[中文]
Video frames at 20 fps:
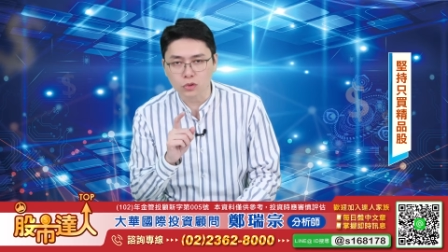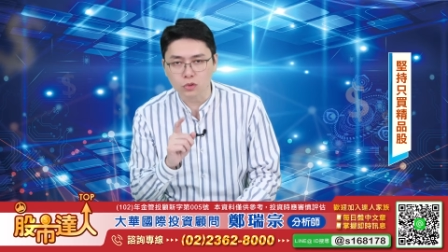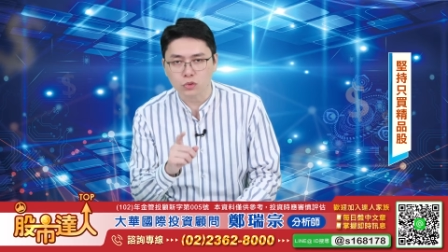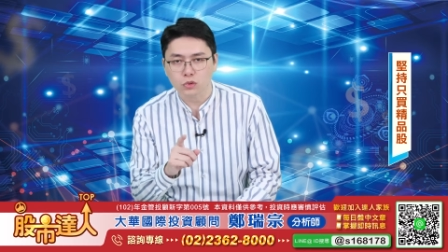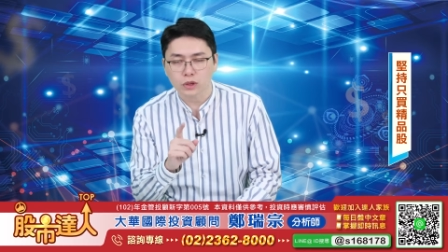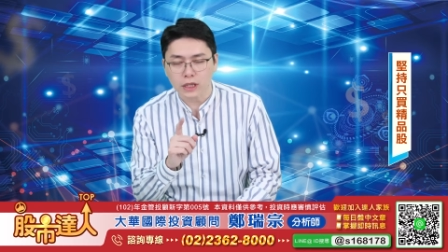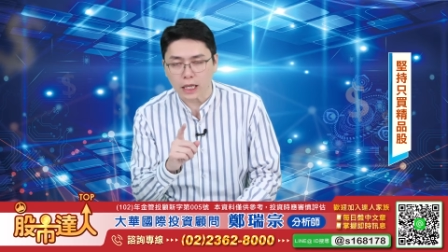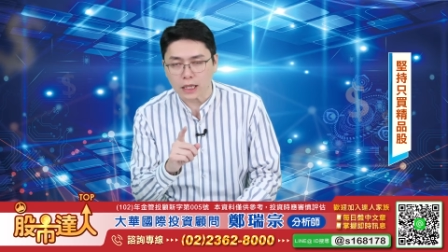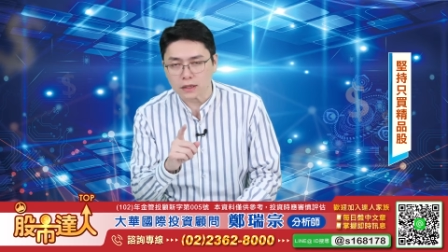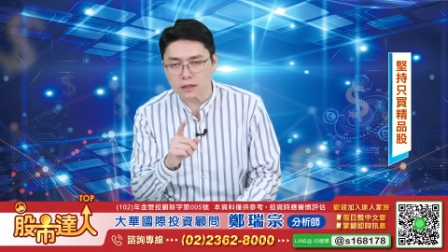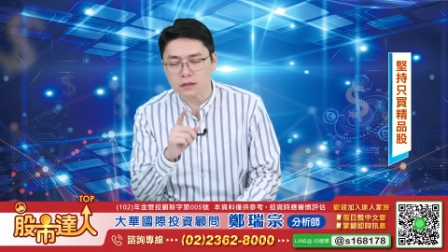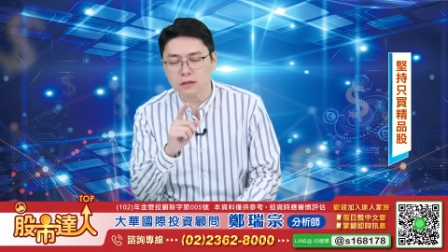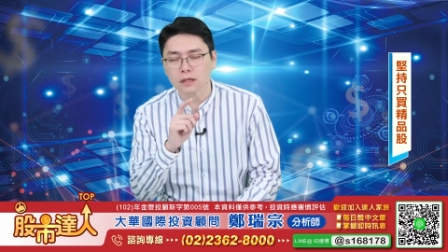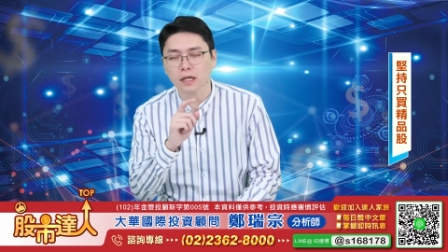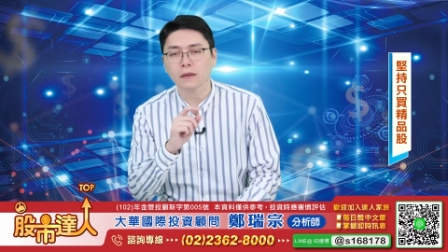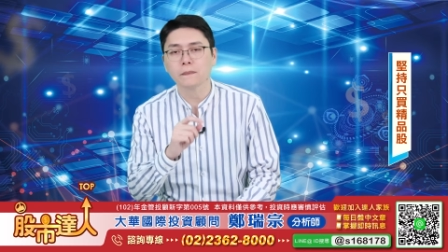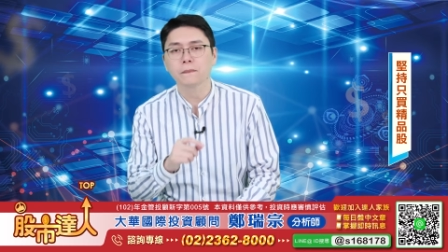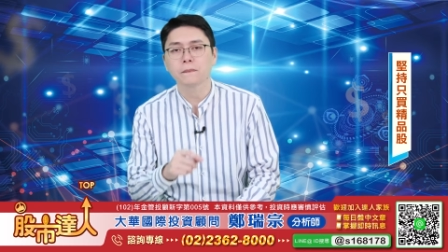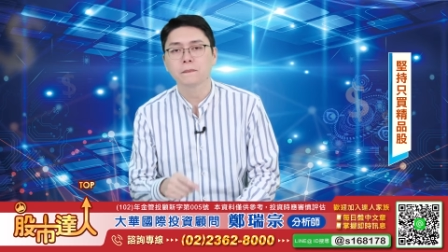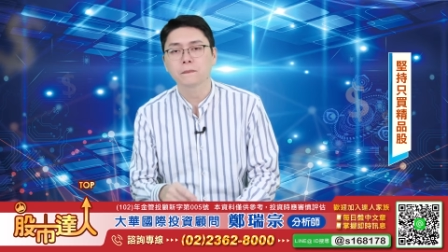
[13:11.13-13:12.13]
独家订单，
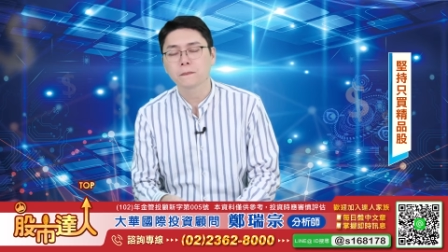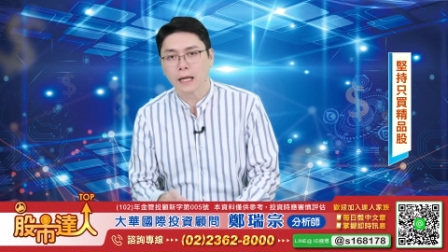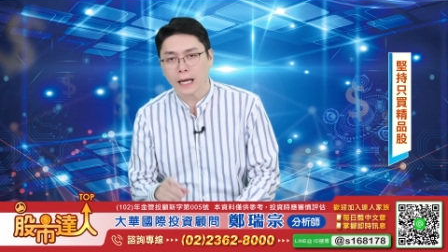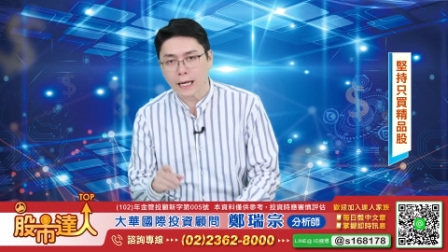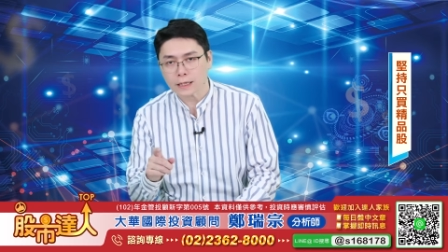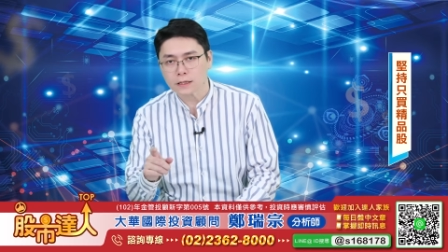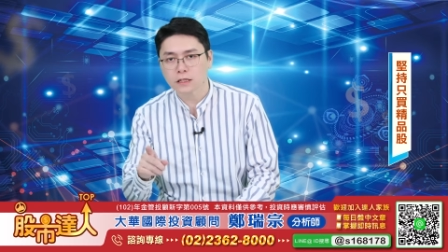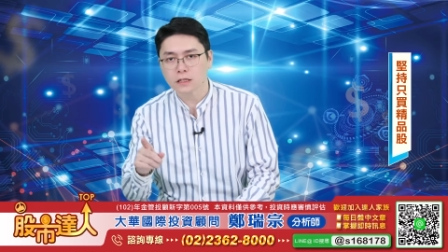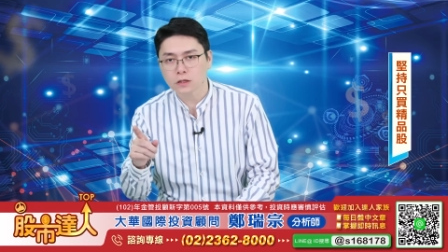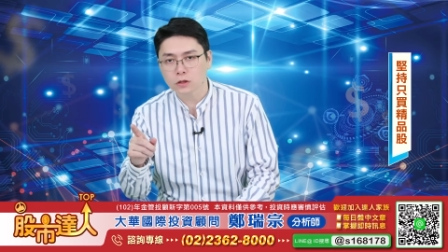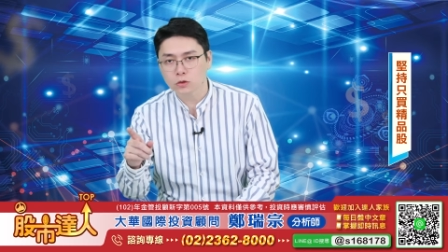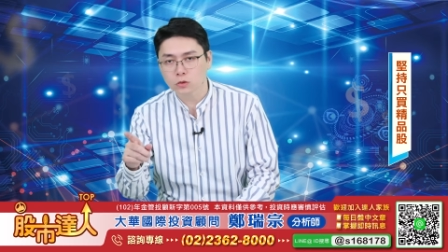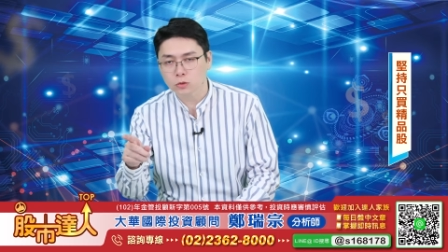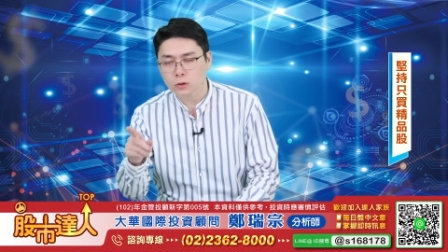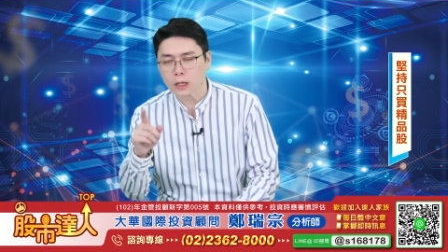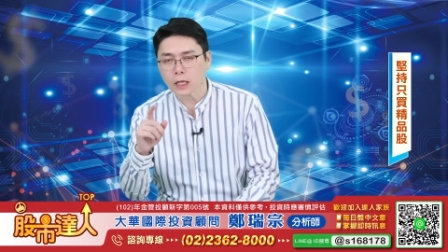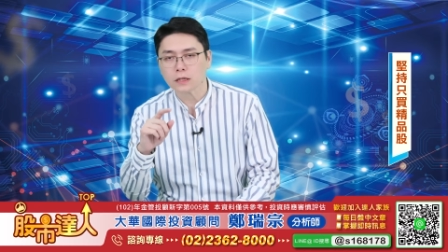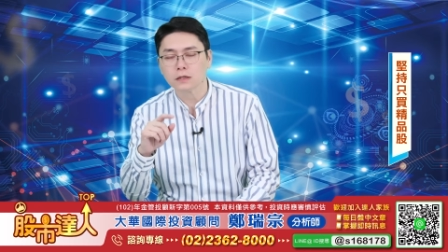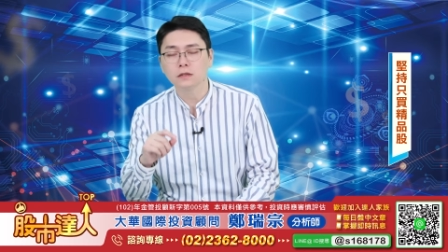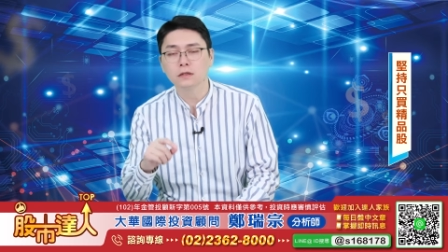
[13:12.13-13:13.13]
台系独
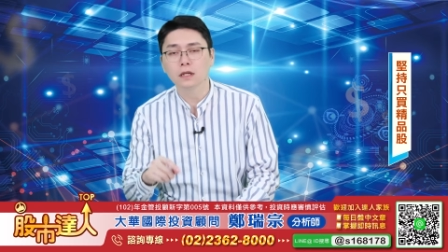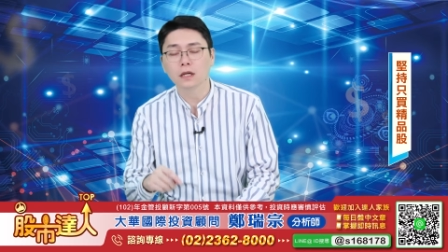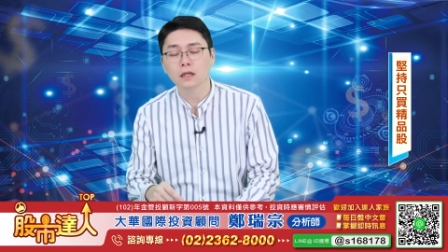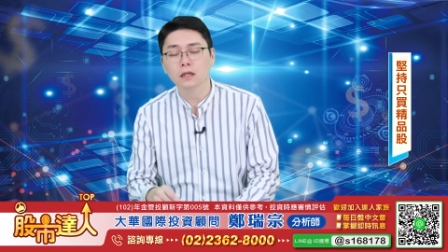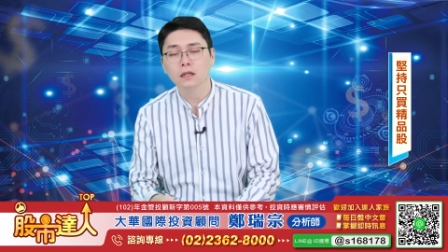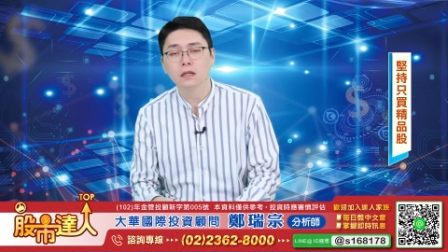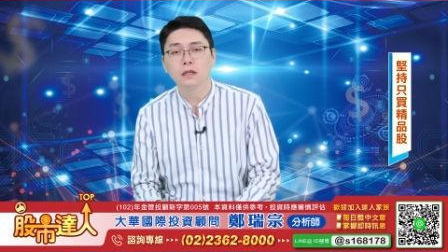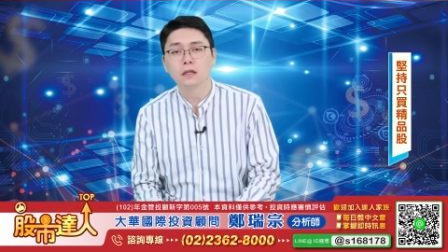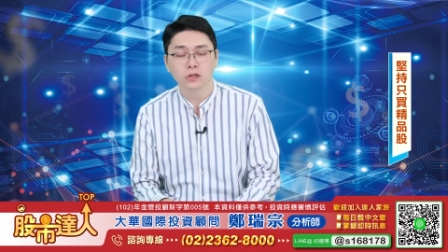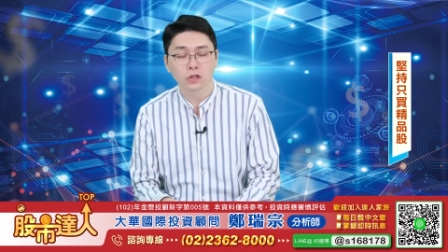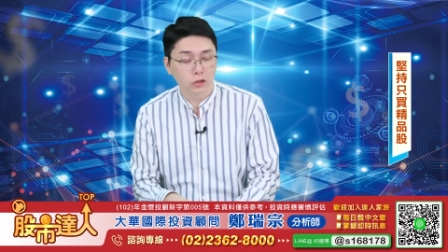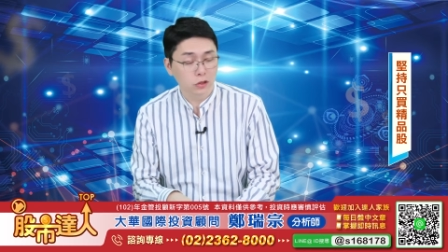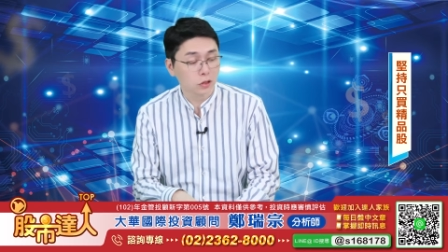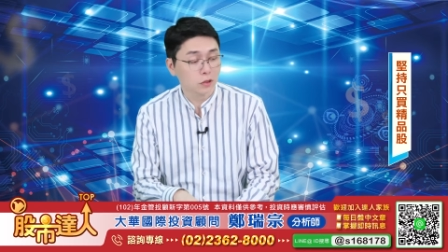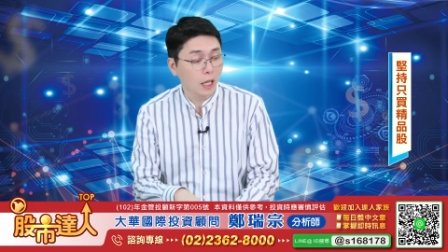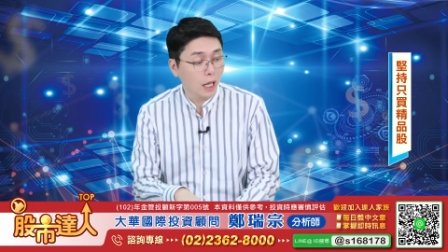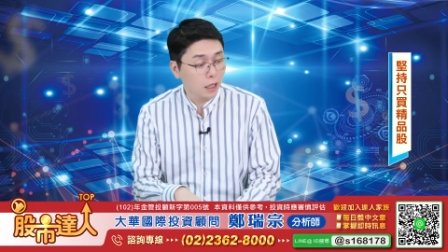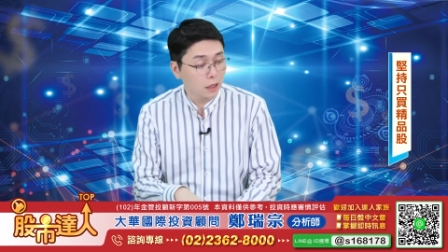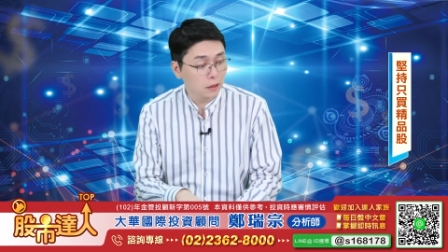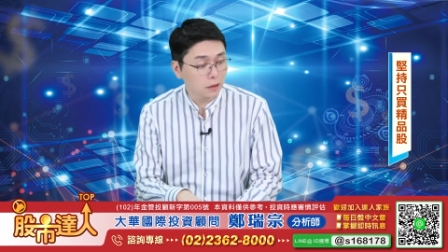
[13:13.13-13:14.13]
家订单，就只有
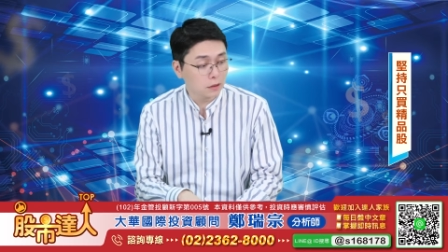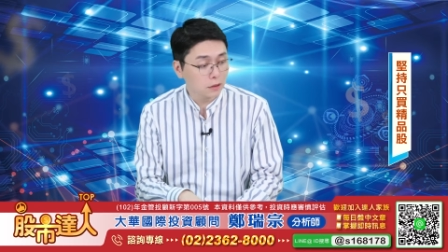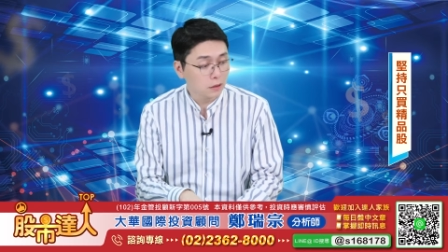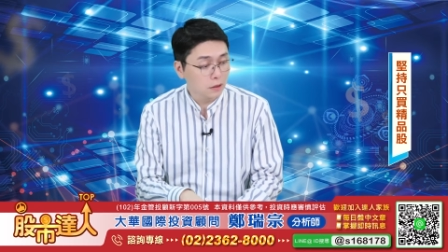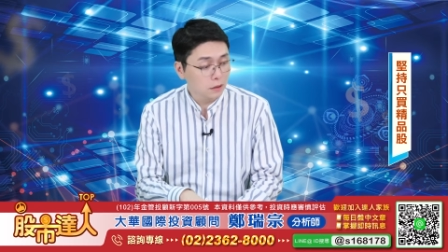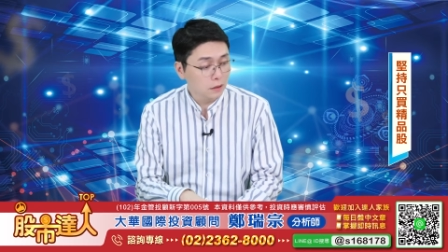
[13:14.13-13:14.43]
它而已。